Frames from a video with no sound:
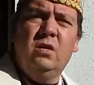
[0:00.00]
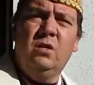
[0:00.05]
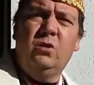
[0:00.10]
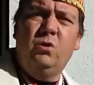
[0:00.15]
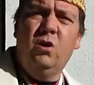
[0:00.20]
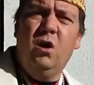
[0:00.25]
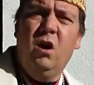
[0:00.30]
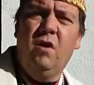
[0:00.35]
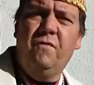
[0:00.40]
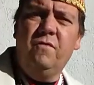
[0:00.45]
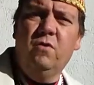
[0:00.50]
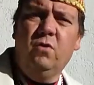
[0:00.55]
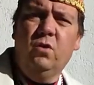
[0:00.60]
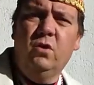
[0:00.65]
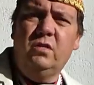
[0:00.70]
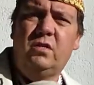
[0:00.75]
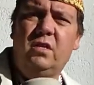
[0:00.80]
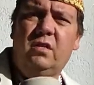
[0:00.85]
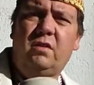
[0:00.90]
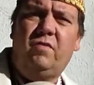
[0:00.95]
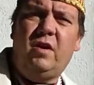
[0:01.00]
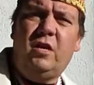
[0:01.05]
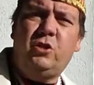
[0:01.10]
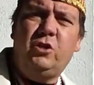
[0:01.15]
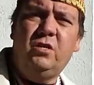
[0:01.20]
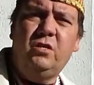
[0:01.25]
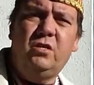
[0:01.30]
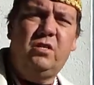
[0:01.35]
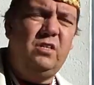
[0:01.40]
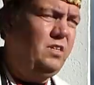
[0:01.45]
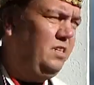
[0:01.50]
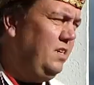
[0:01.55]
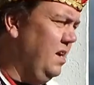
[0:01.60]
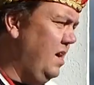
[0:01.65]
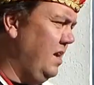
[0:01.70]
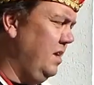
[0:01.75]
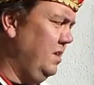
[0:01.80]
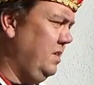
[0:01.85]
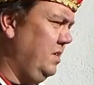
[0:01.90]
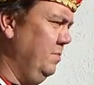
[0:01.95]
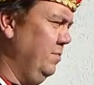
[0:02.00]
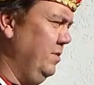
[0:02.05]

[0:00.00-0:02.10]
zur Eröffnung unseres Faschings des Jahres,